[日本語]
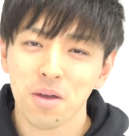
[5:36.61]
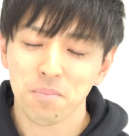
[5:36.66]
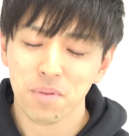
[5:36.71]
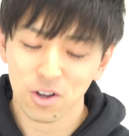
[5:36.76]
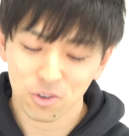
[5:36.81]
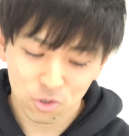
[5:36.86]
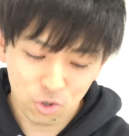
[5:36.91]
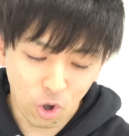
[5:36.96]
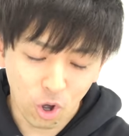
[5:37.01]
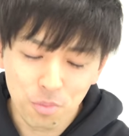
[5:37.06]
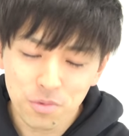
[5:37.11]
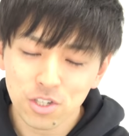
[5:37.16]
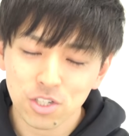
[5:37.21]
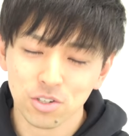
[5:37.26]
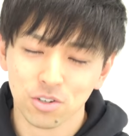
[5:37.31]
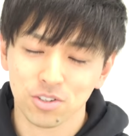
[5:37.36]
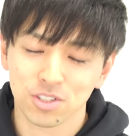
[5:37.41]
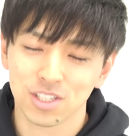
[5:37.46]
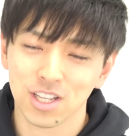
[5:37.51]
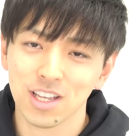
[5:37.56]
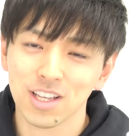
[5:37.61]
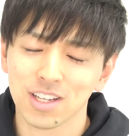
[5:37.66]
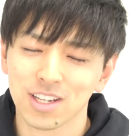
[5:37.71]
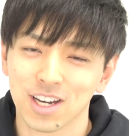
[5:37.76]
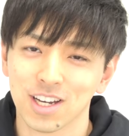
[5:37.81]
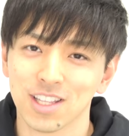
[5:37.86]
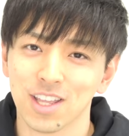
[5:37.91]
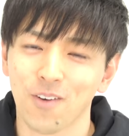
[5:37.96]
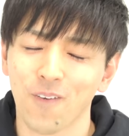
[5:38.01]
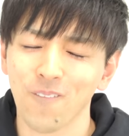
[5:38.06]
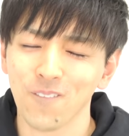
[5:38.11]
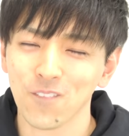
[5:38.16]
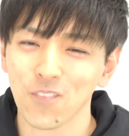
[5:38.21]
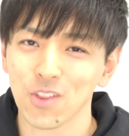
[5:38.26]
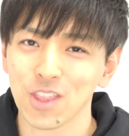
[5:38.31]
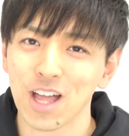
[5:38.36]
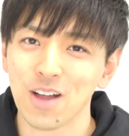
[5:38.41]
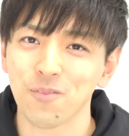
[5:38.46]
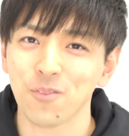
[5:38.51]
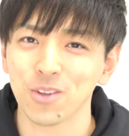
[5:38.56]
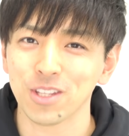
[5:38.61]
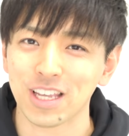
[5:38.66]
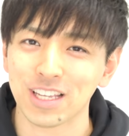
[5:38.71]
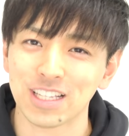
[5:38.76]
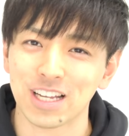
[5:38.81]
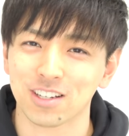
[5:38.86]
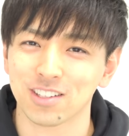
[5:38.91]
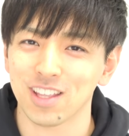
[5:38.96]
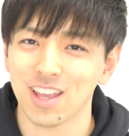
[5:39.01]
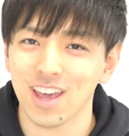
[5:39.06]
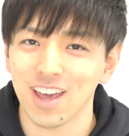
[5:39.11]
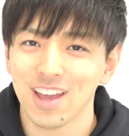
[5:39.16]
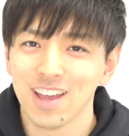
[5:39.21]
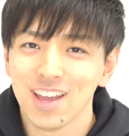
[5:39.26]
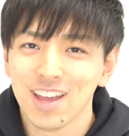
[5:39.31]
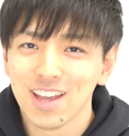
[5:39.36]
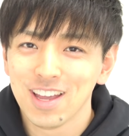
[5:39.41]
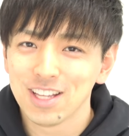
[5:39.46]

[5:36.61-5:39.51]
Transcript: まあ、コミュ障全開で本当何もできなくて、